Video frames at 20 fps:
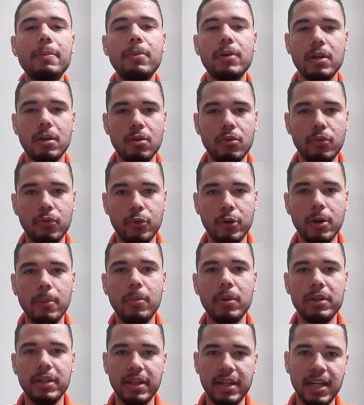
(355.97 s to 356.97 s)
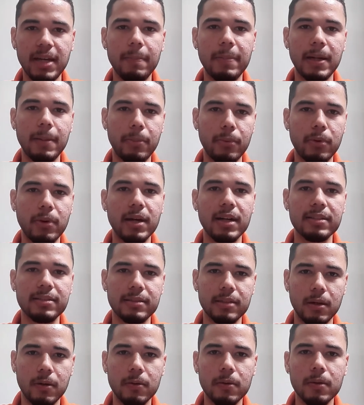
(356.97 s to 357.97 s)
porque não foi, poderia ir para a
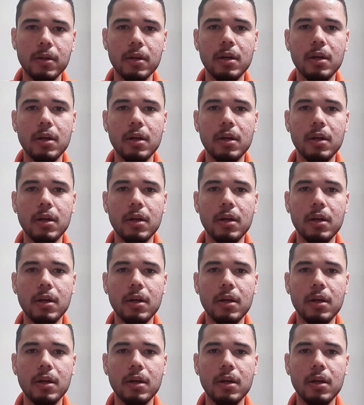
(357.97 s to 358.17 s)
prorrogação